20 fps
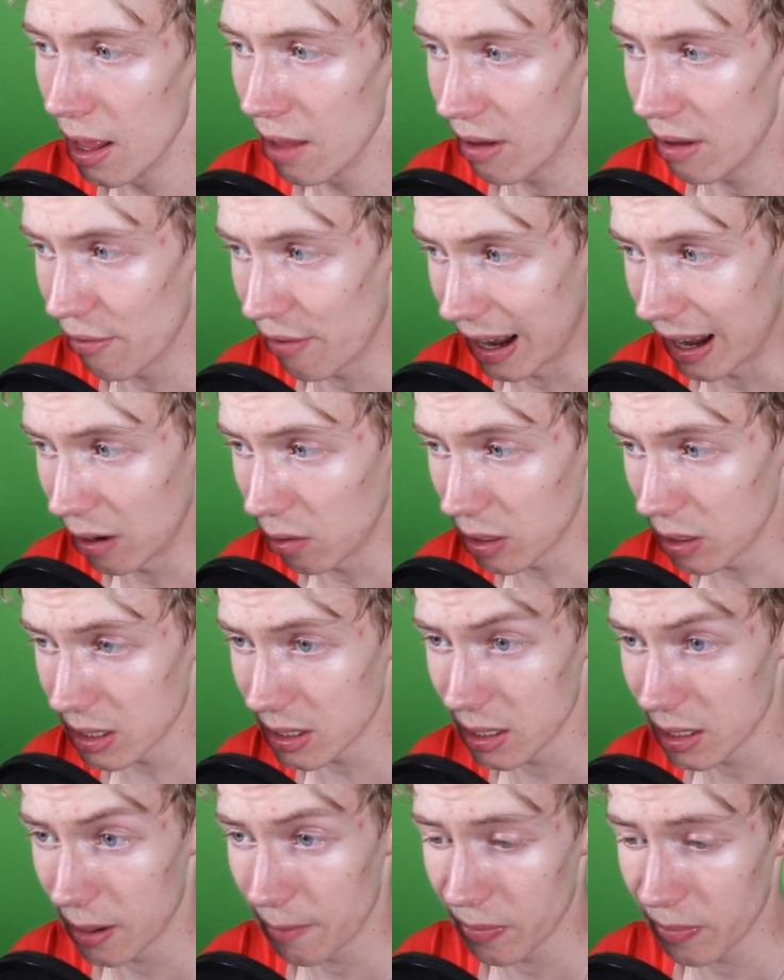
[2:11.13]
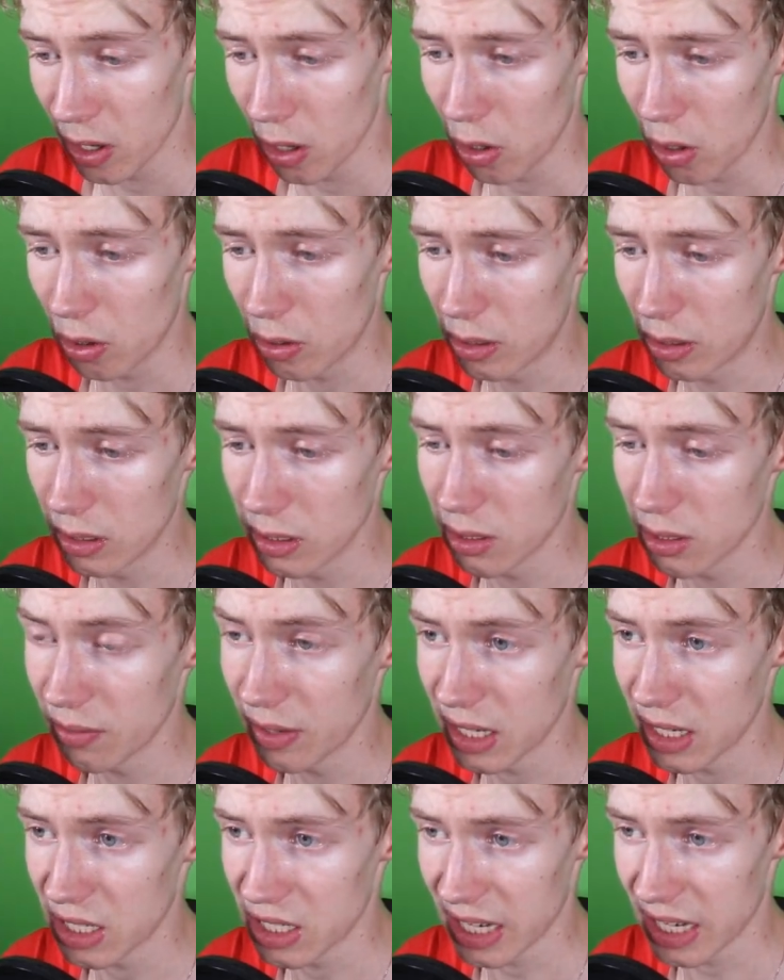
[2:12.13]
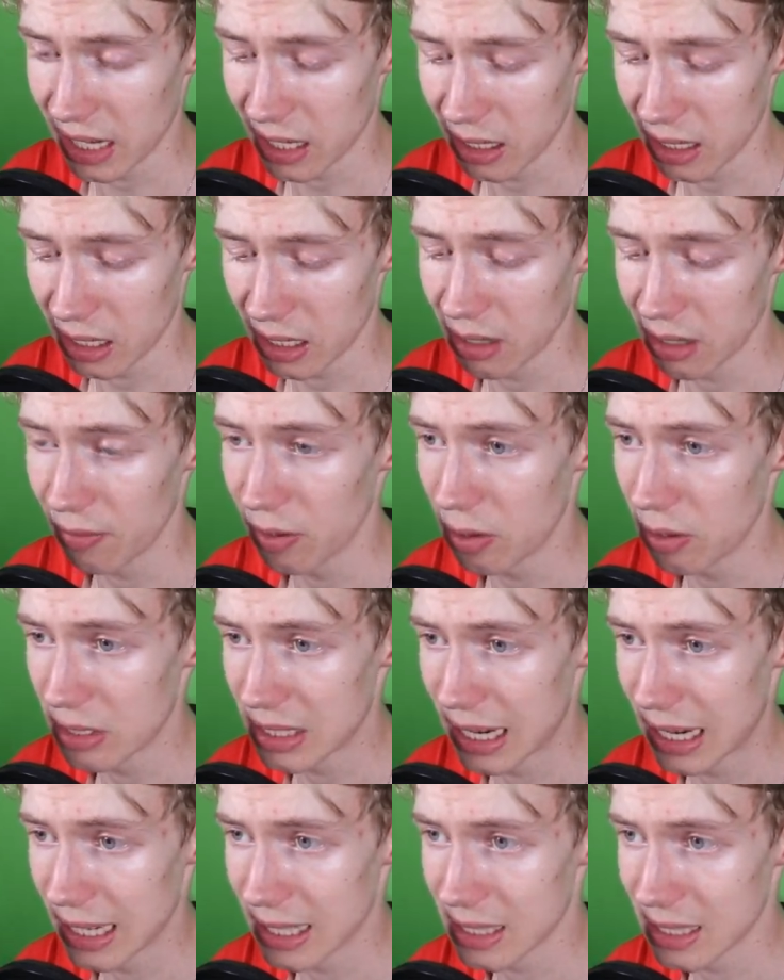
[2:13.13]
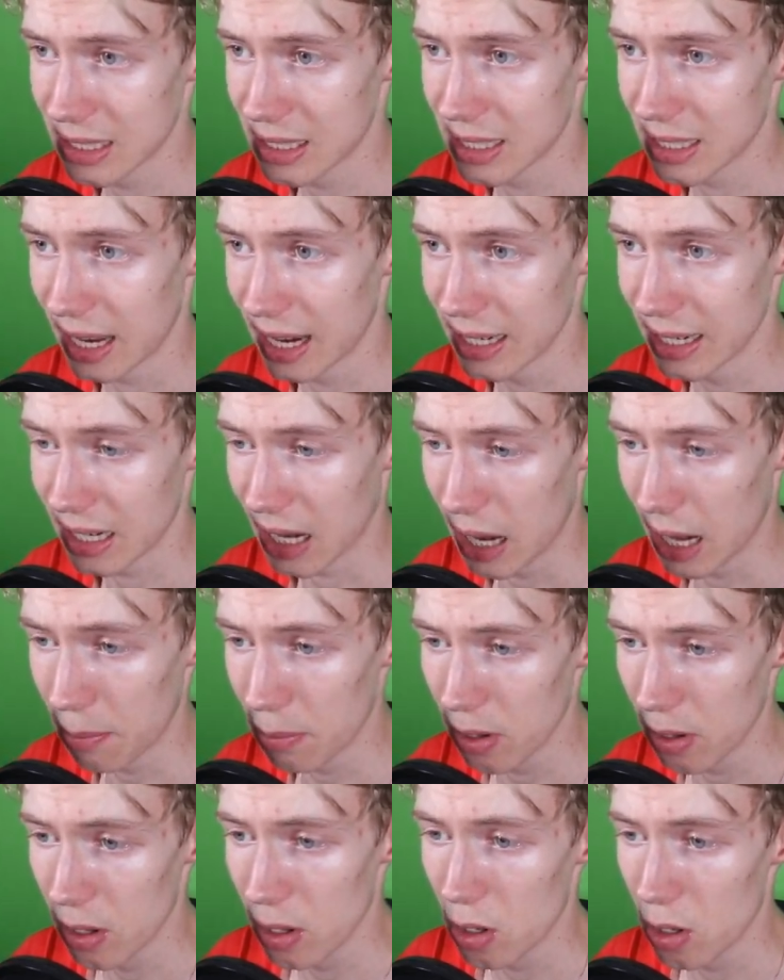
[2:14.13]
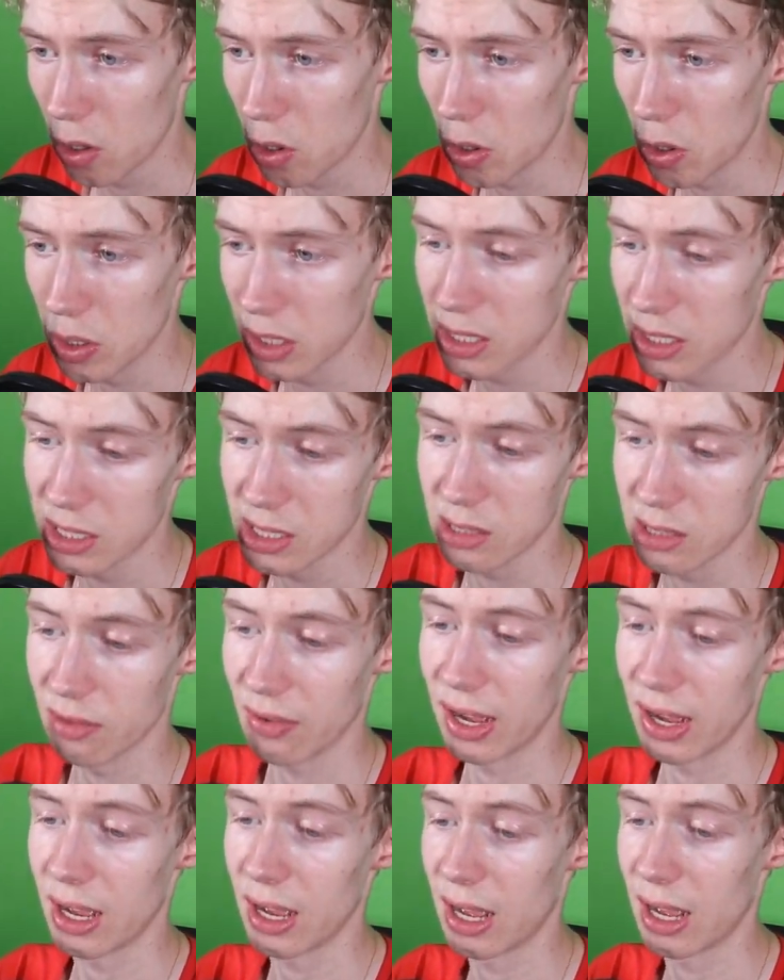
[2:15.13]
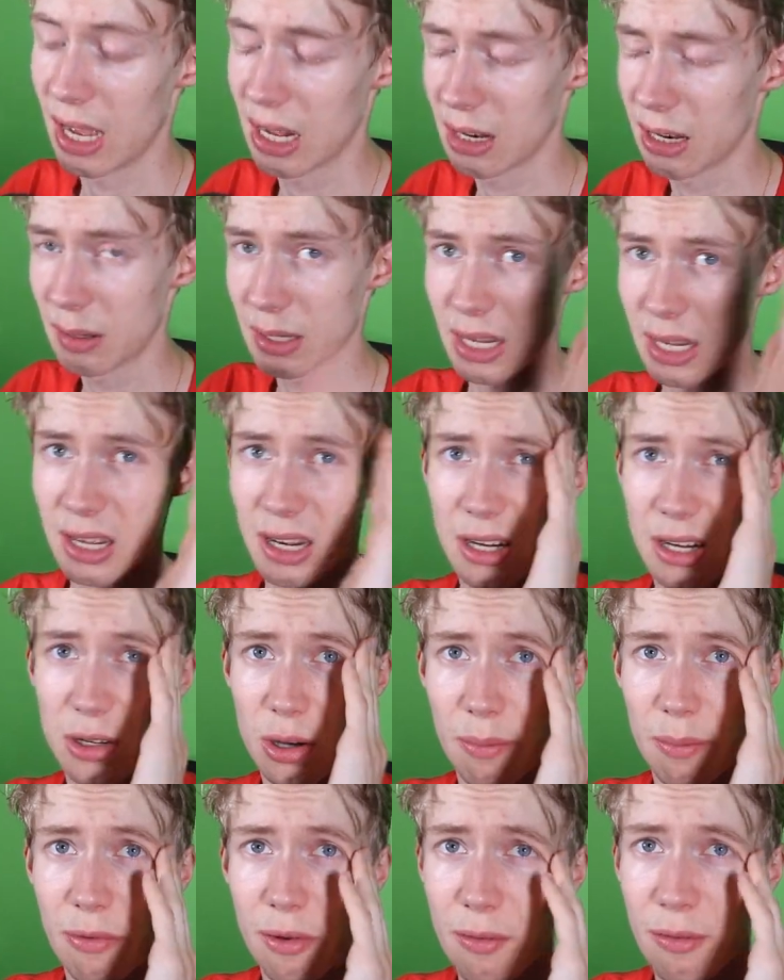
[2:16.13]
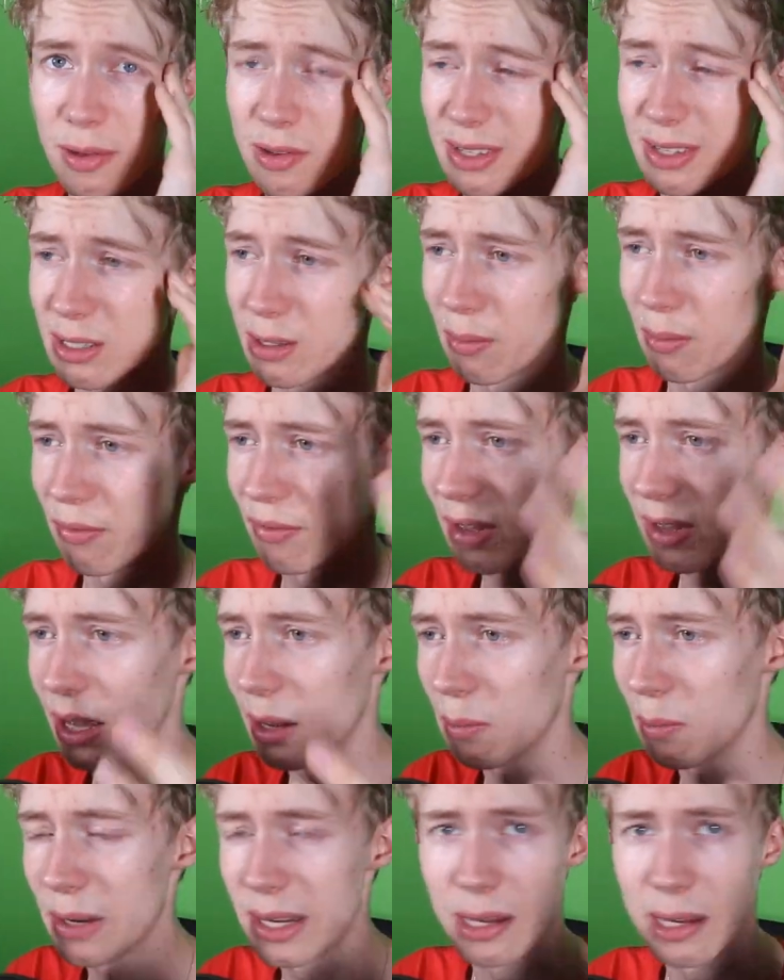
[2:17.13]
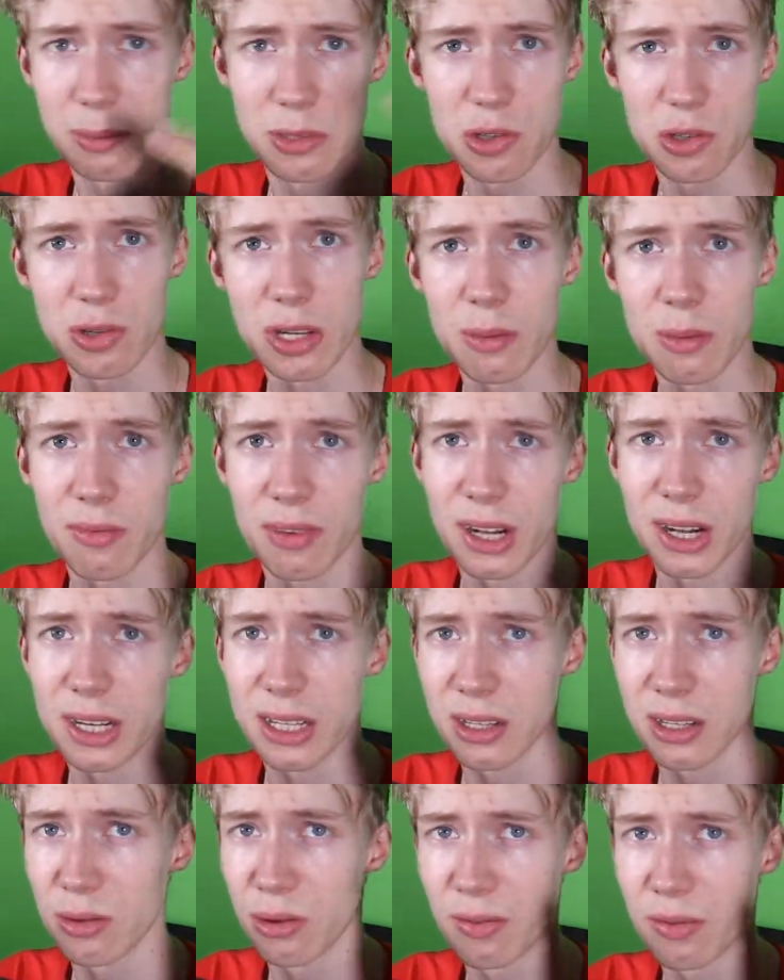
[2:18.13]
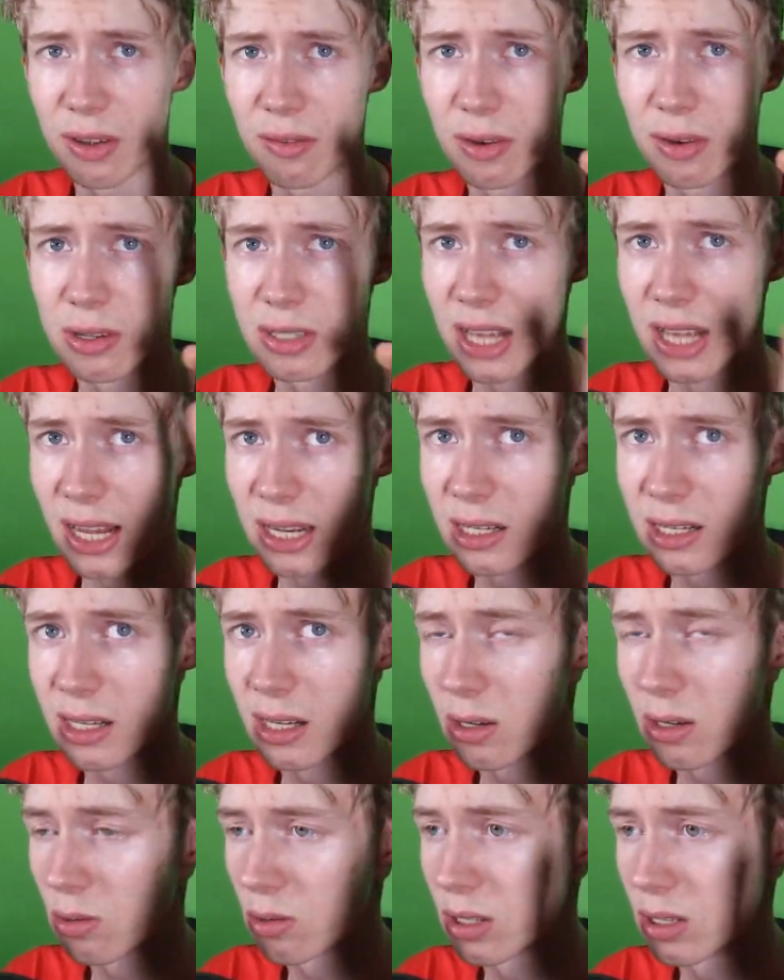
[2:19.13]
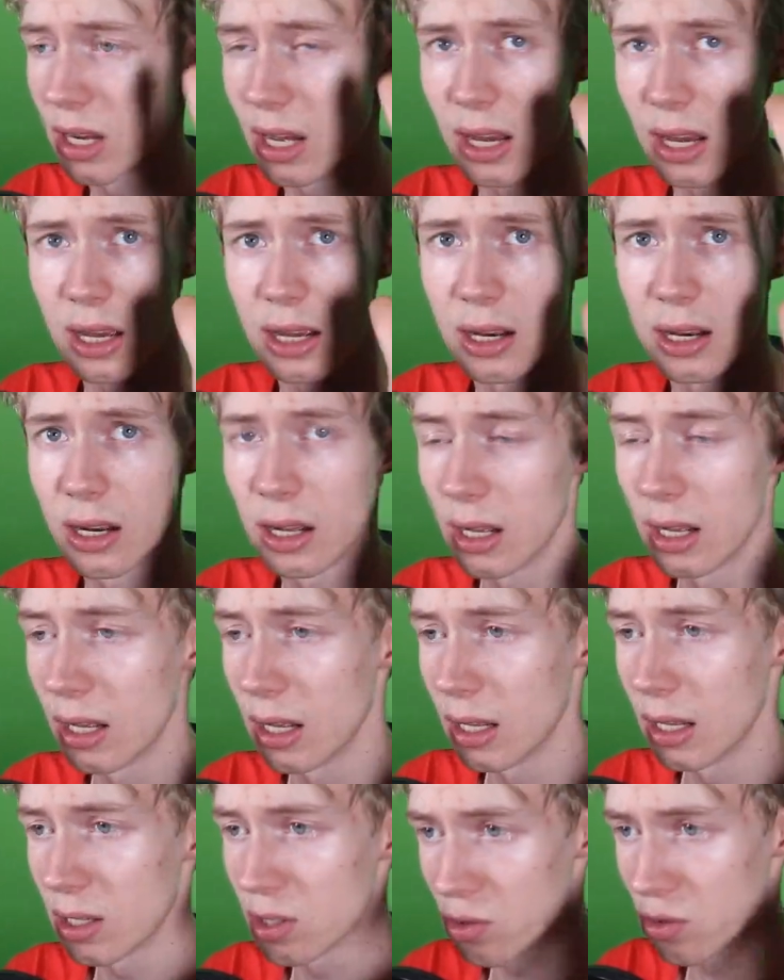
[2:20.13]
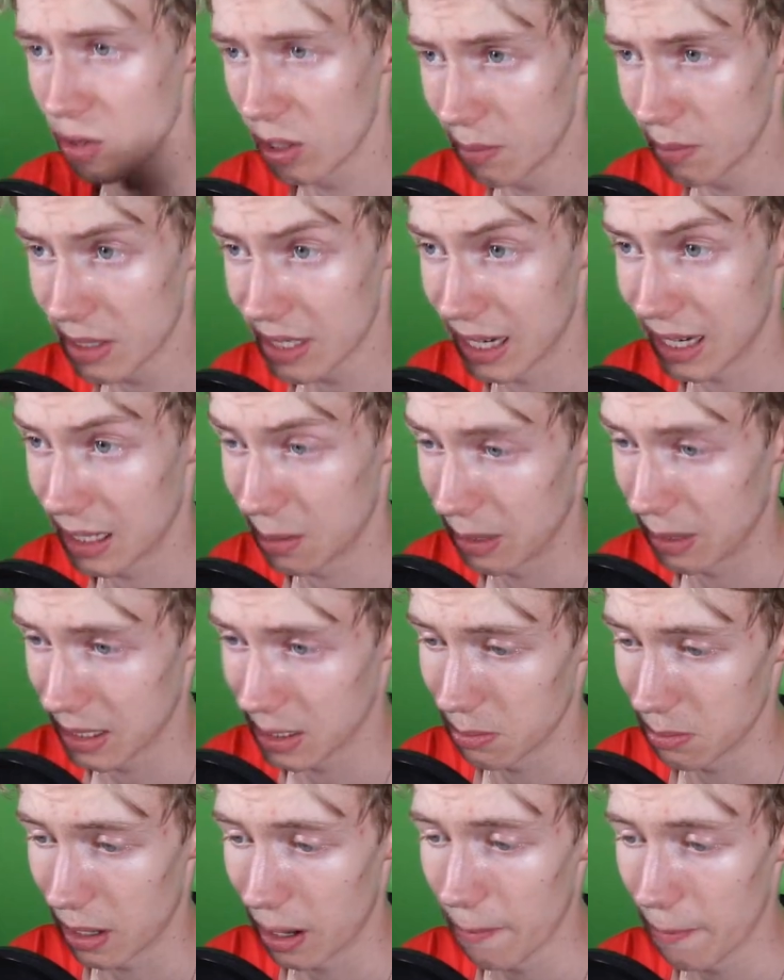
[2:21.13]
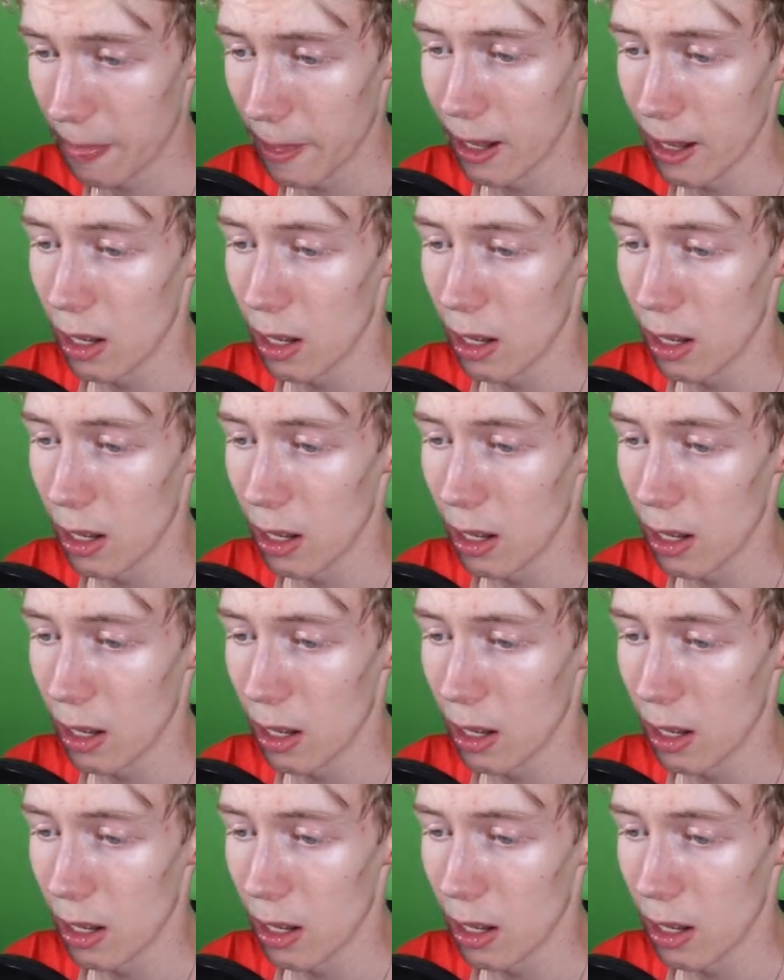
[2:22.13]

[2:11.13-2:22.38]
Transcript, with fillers: Wir fahren los und wir checken die Videos der letzten Zeit ab. Und zwar hatte ich da Top 5 bzw. Top 4 mit einem Stream, weil ich nur vier Videos hatte und ein Stream seit dem letzten Mal.